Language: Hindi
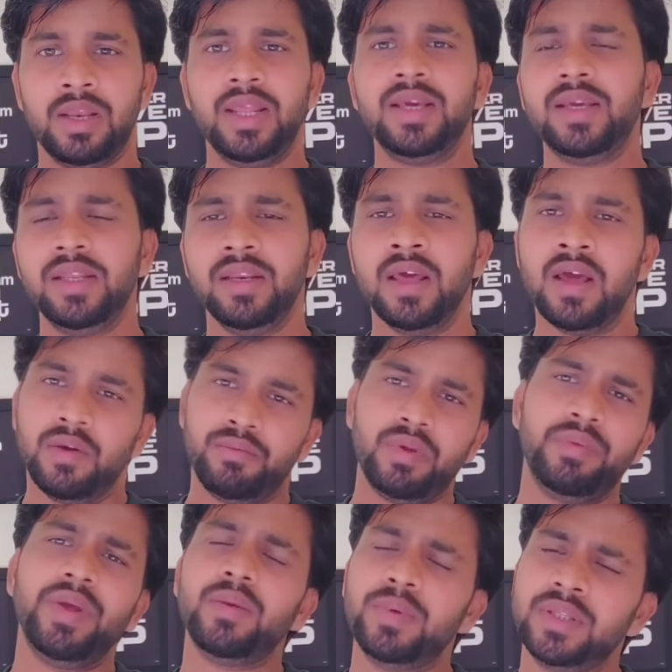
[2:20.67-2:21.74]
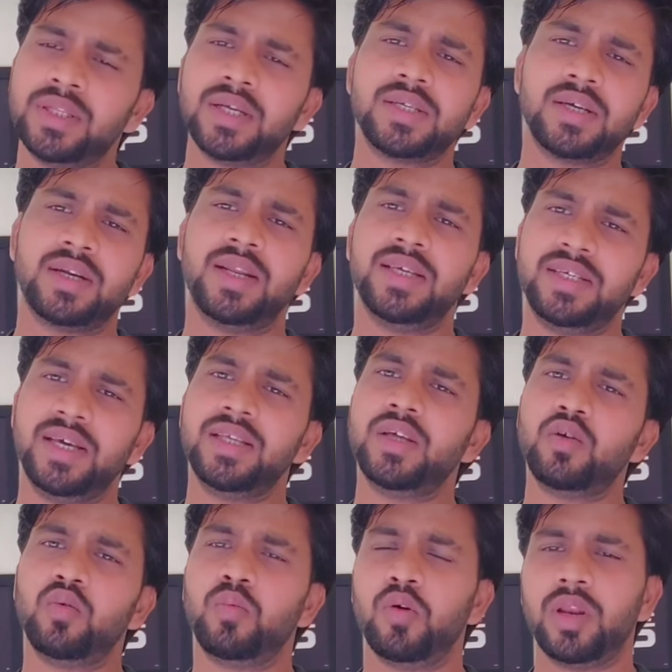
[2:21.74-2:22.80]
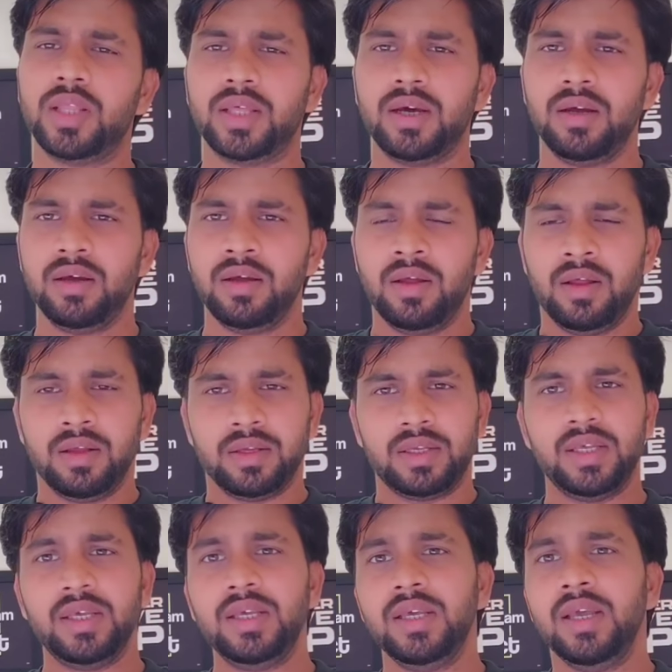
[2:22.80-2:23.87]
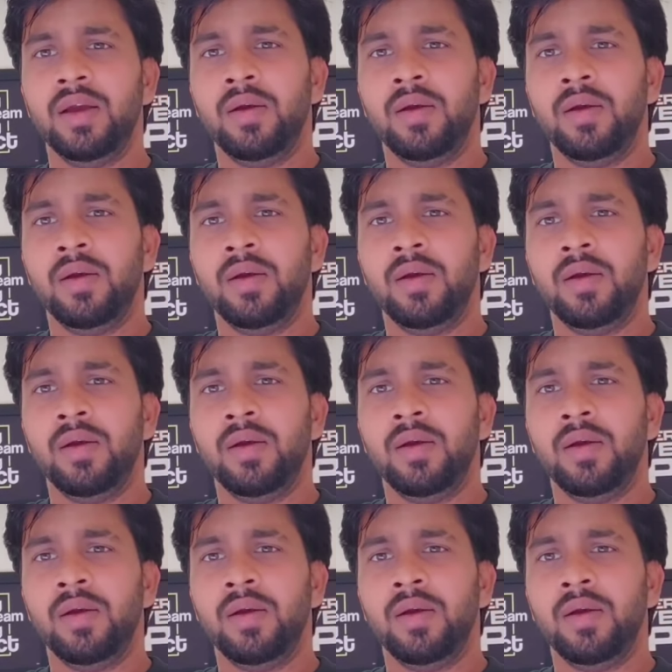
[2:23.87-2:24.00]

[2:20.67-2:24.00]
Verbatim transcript: लेकिन विवेक बिंद्रा सर ने ये ज़रूर बोला था कि